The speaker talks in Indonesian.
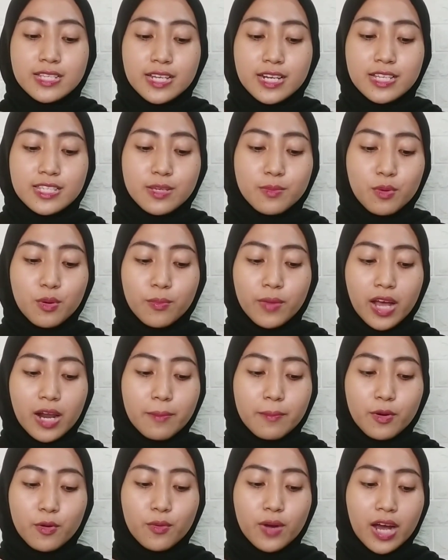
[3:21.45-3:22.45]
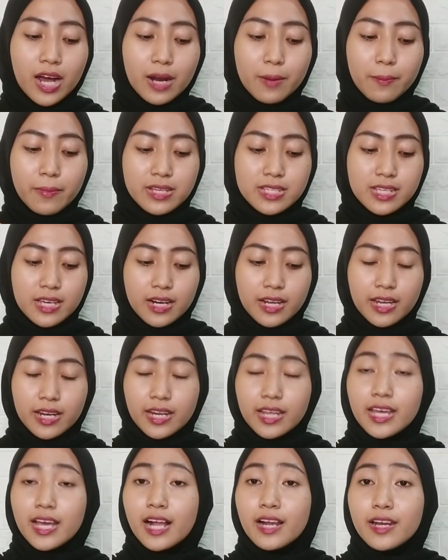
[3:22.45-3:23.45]
Jadi sebelum kalian menggunakan masker
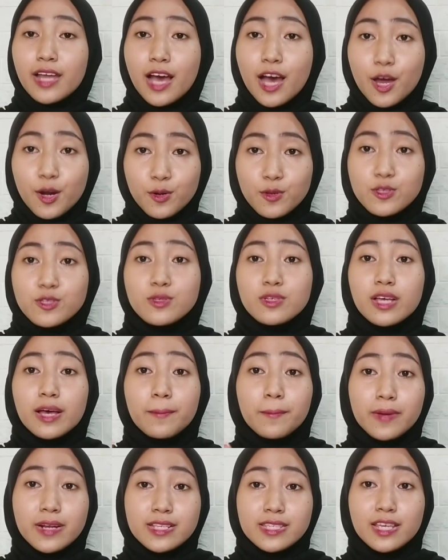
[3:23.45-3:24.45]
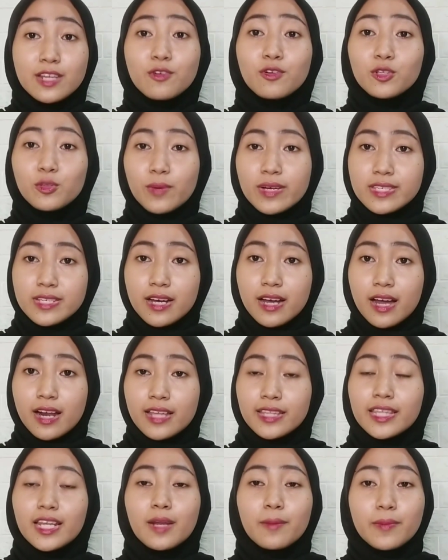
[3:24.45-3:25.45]
ini, kalian harus ngebersihin kulit wajah
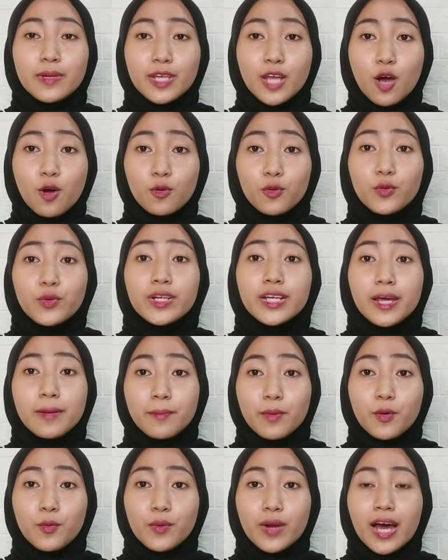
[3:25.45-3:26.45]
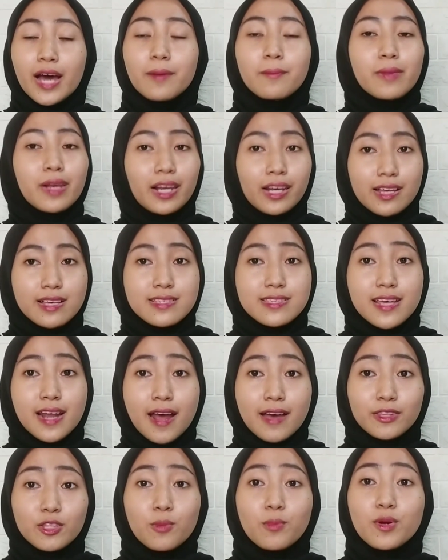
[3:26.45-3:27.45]
kalian terlebih dahulu dengan menggunakan milk
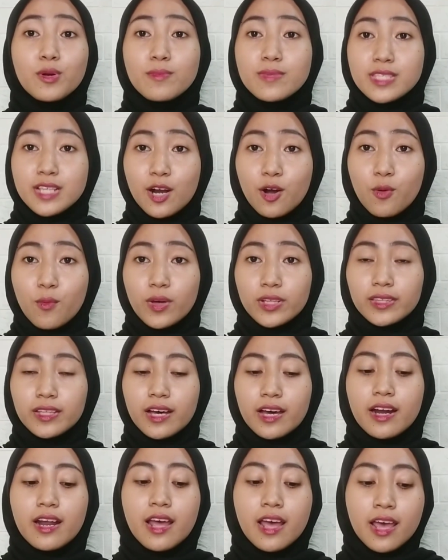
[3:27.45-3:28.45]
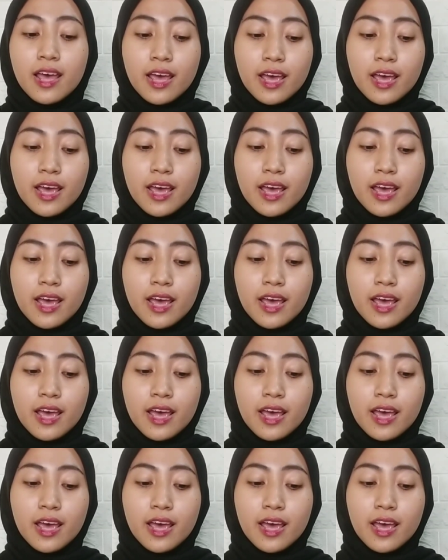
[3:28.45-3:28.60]
cleanser ataupun micellar water.